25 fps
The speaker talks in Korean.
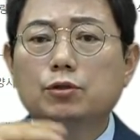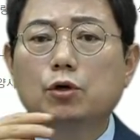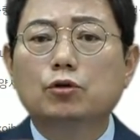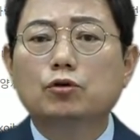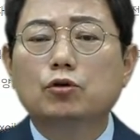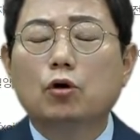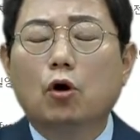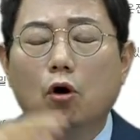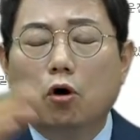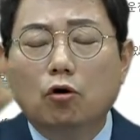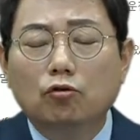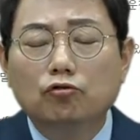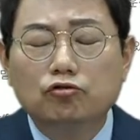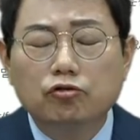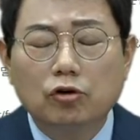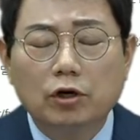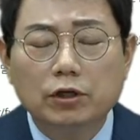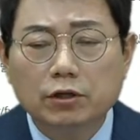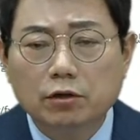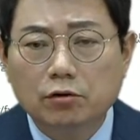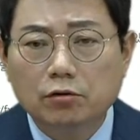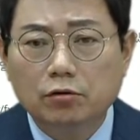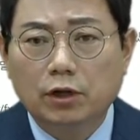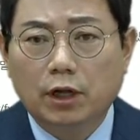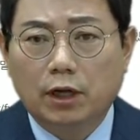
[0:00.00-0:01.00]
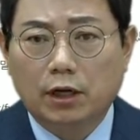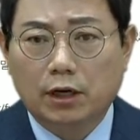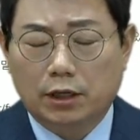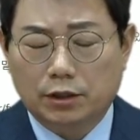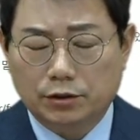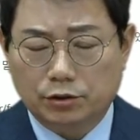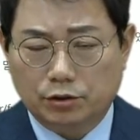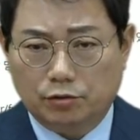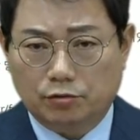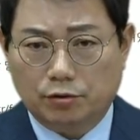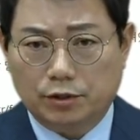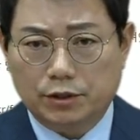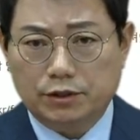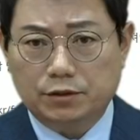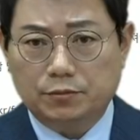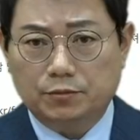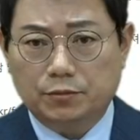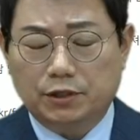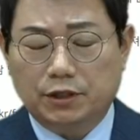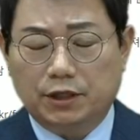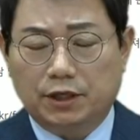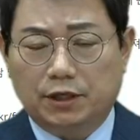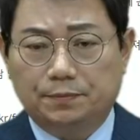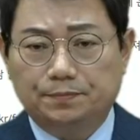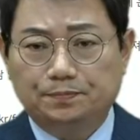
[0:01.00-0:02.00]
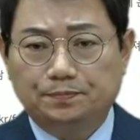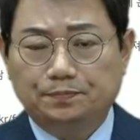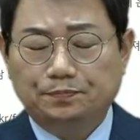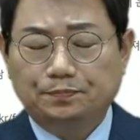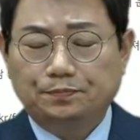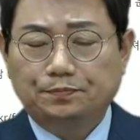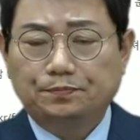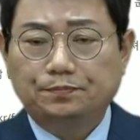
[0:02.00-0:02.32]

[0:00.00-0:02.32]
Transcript: 전혀 엉뚱한 데로 날아가는 경우가 있습니다.